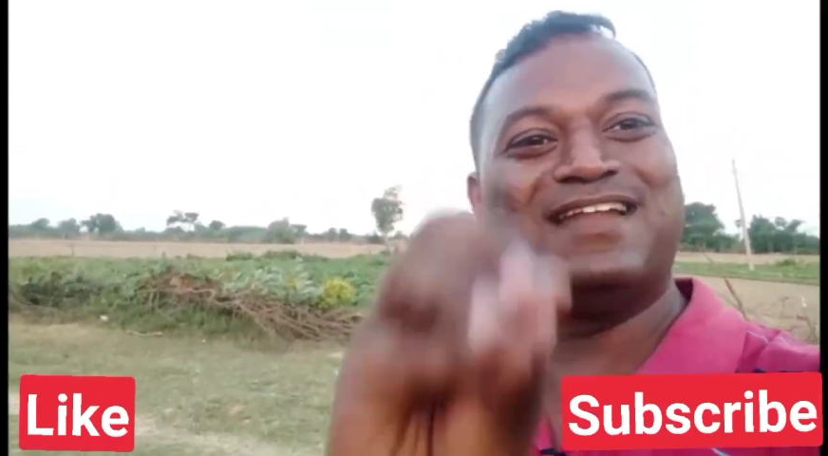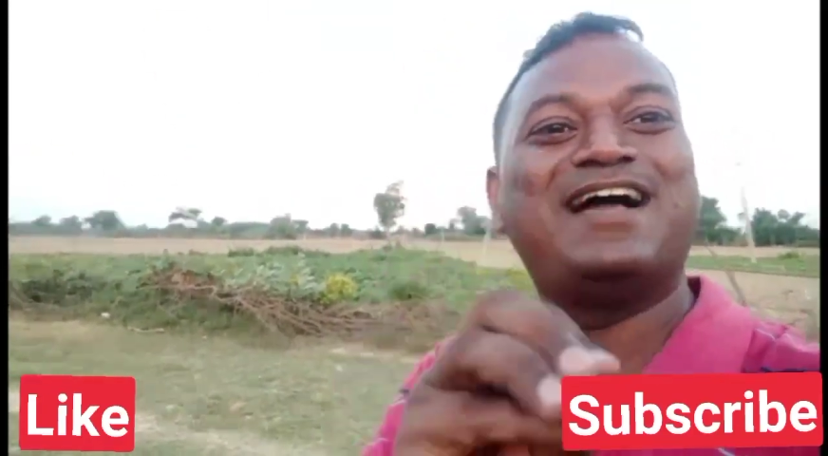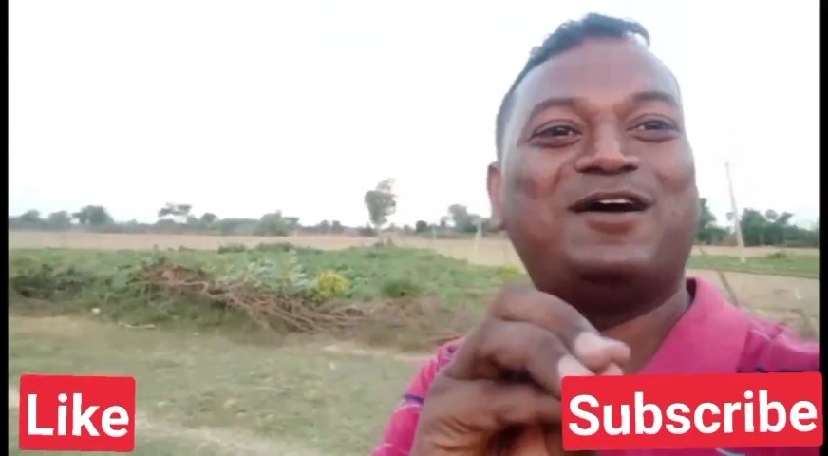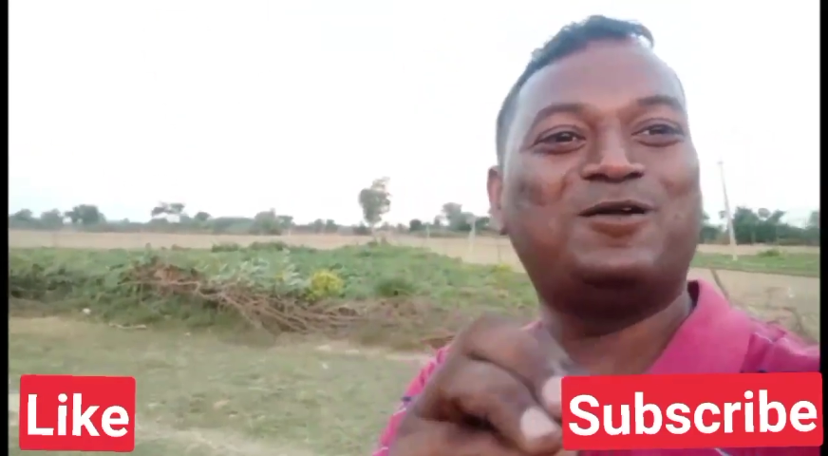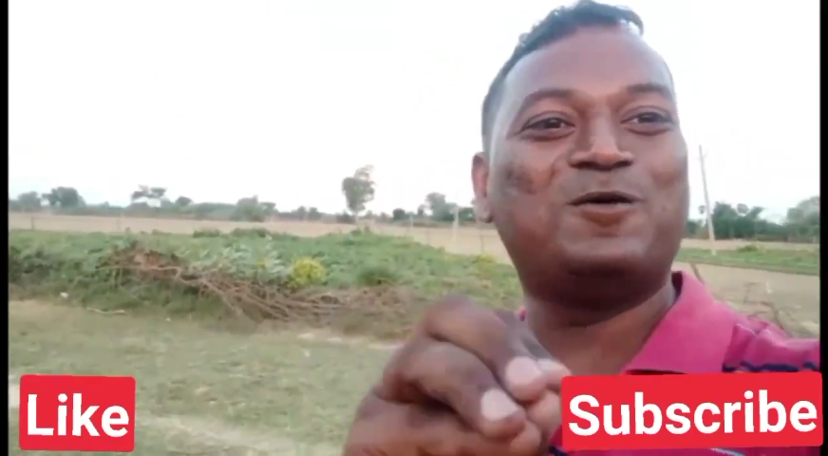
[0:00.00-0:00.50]
ना
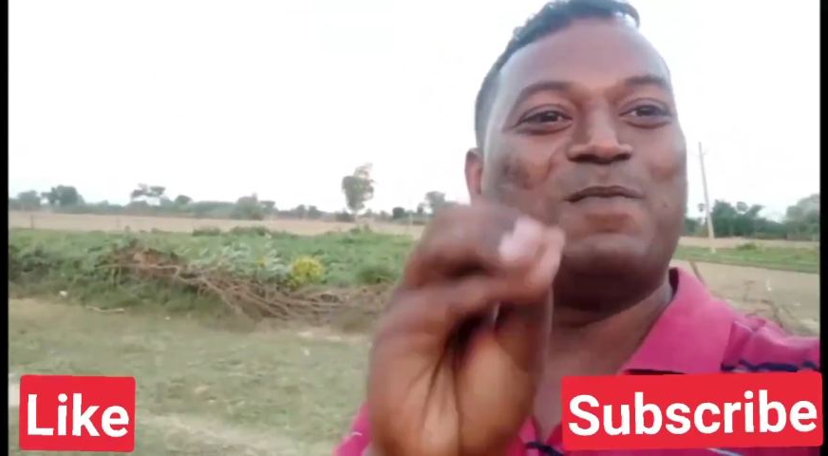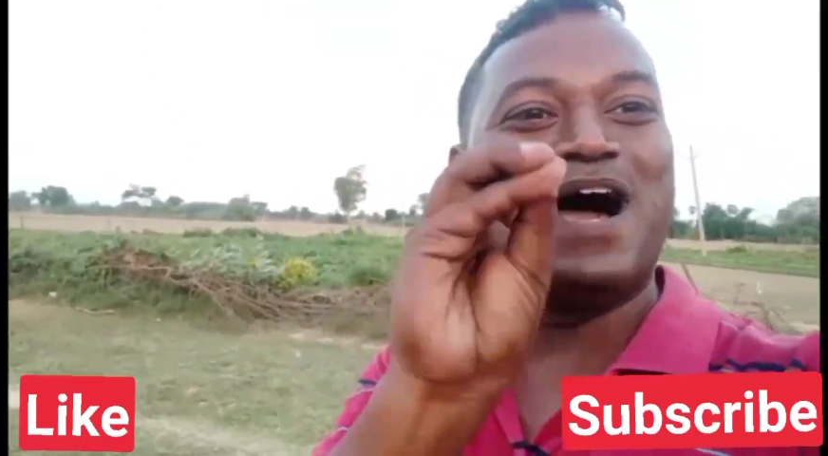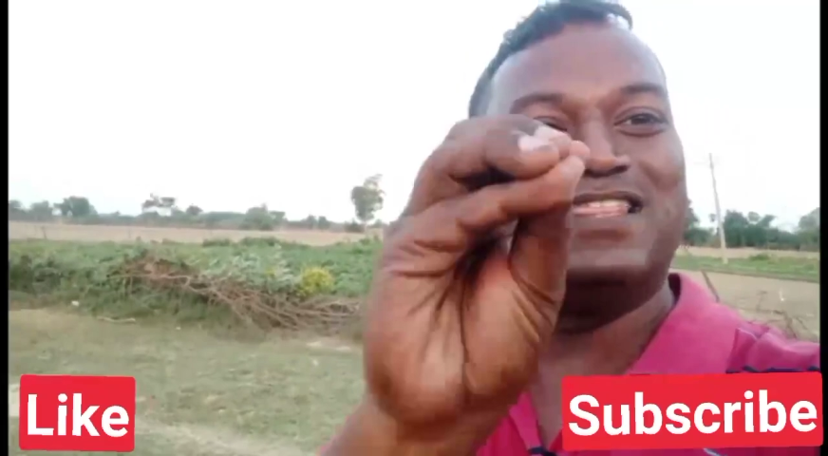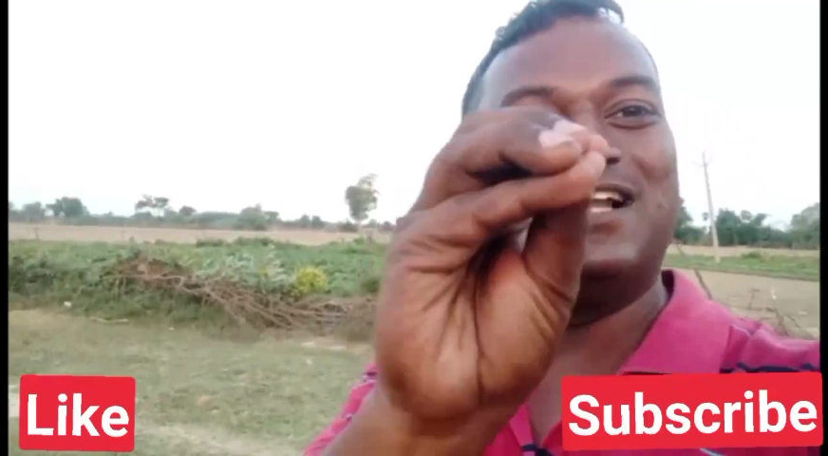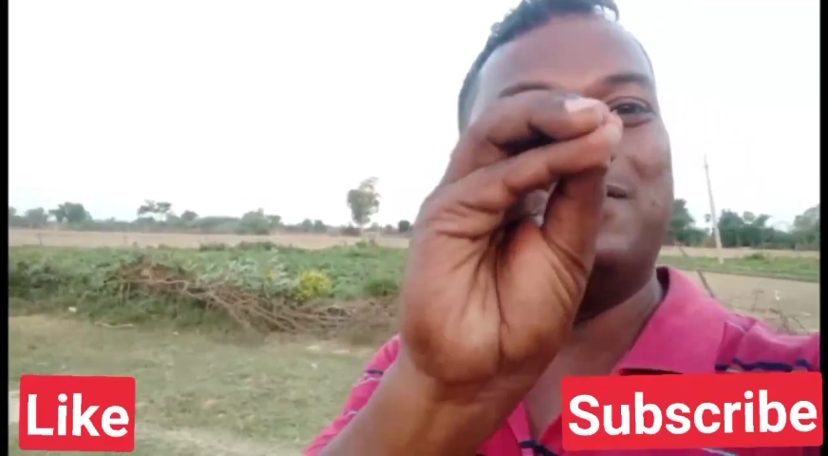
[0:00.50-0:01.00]
करो
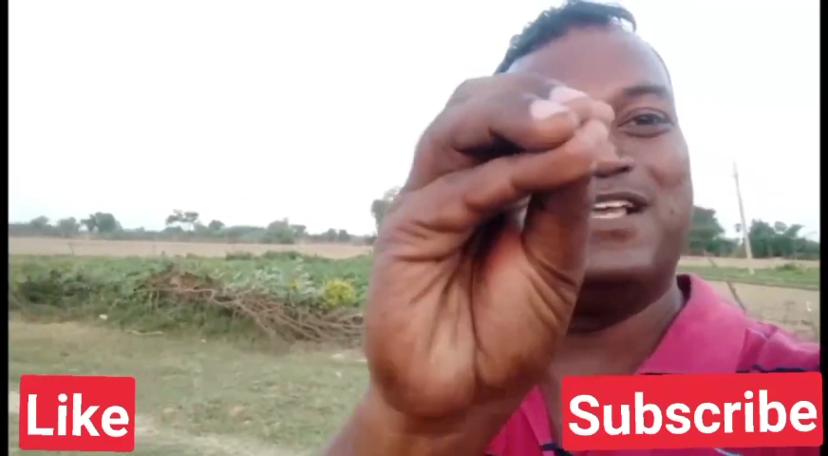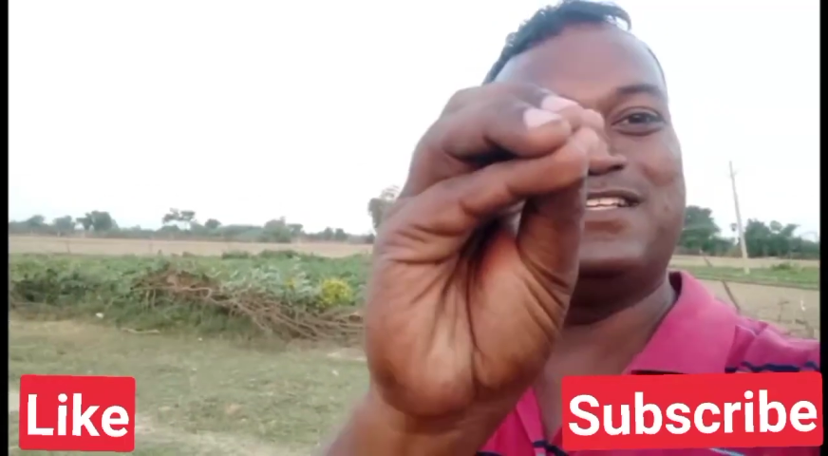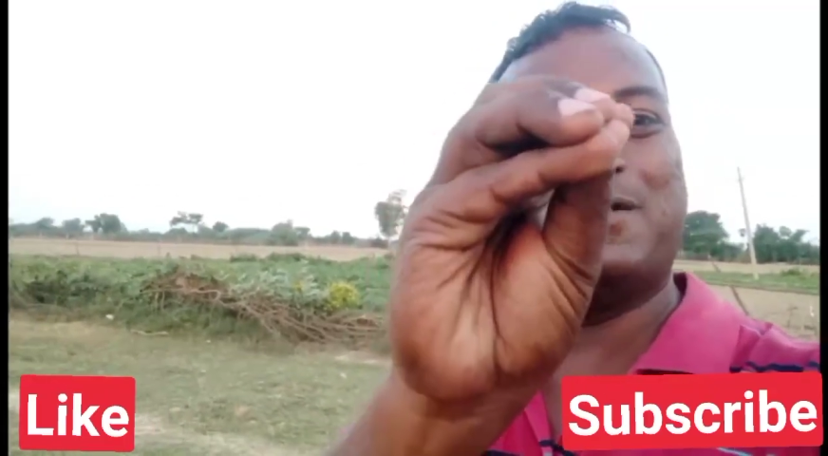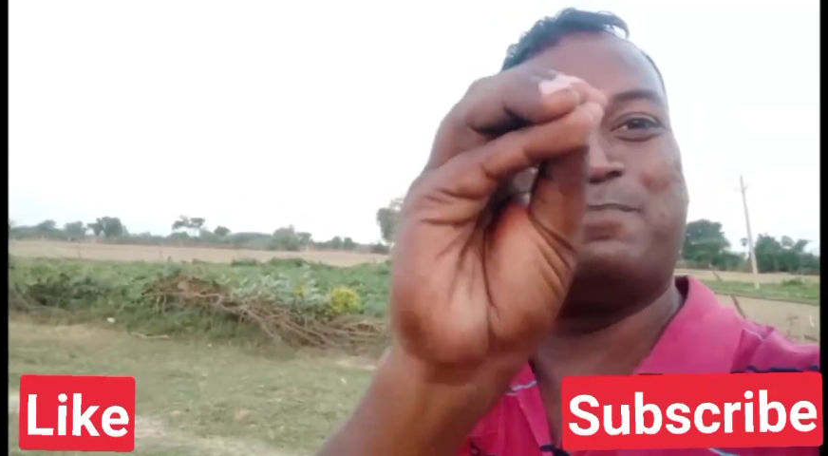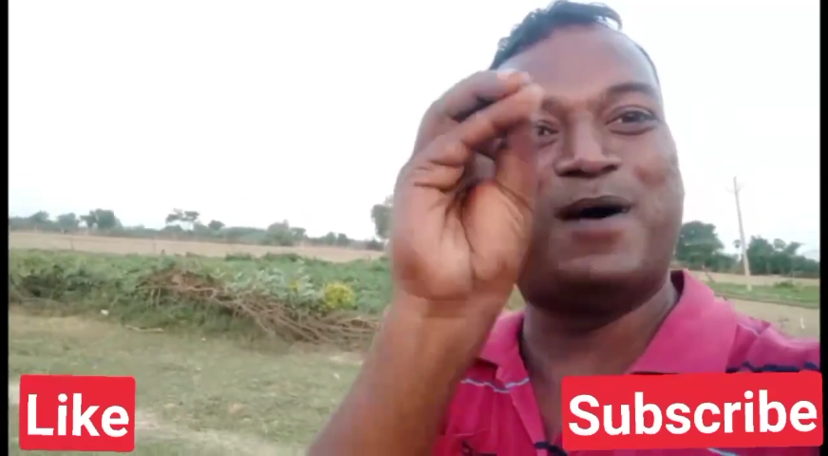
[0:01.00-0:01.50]
बादल भेज के